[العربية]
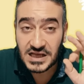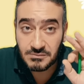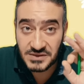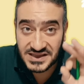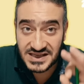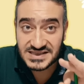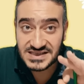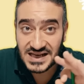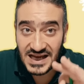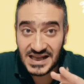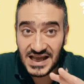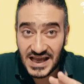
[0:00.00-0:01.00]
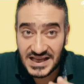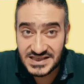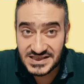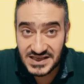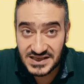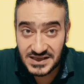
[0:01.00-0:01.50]
بتنزل على
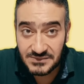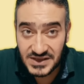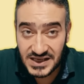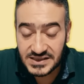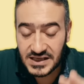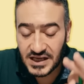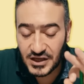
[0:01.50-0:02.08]
أي سيدة بتلد